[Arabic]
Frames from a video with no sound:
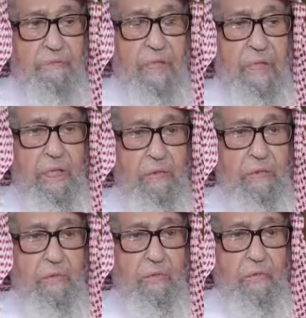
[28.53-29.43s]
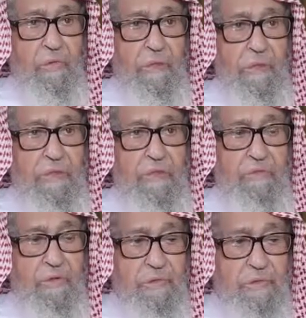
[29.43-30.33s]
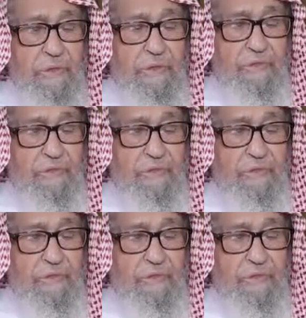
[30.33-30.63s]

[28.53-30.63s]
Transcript: مع أن النقود كانت موجودة